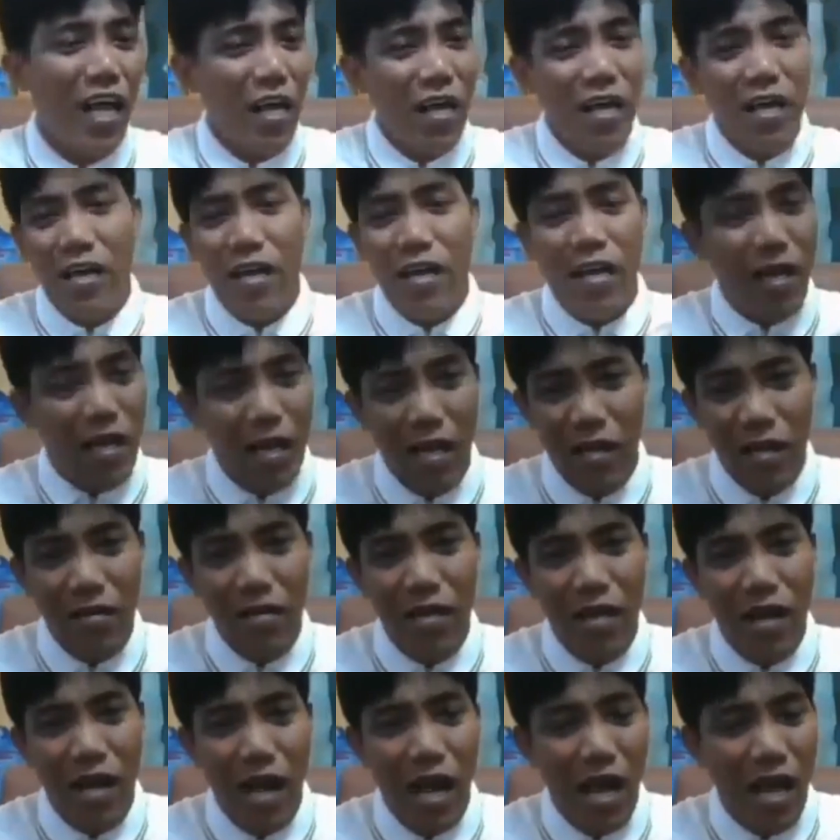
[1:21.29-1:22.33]
Na,
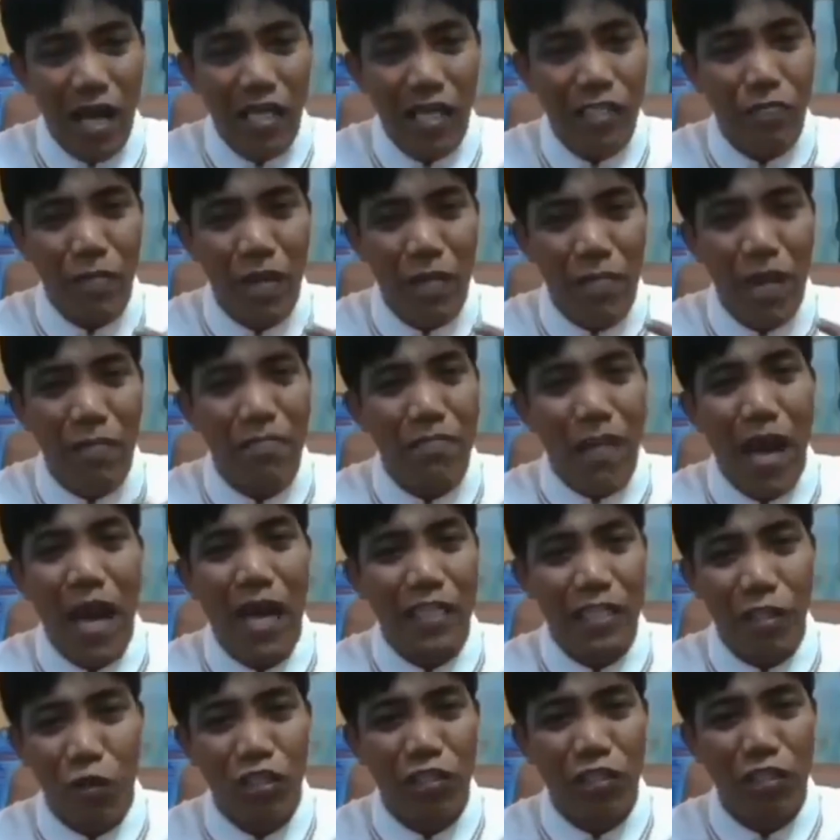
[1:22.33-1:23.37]
uh, I asked my
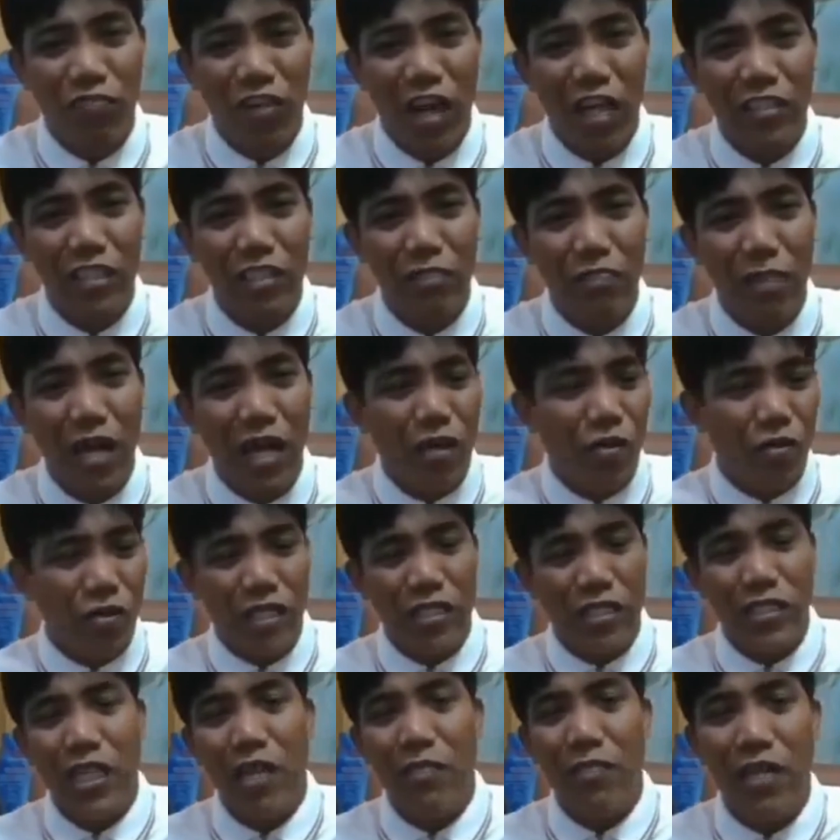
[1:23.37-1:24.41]
mom, bakit ako si Francis
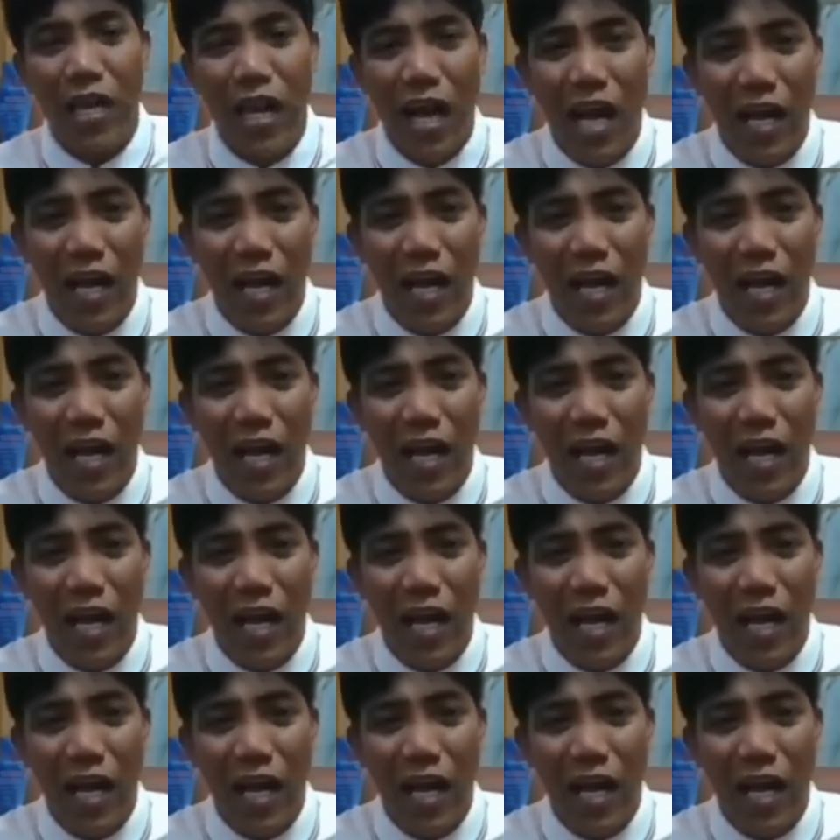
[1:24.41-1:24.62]
Marco?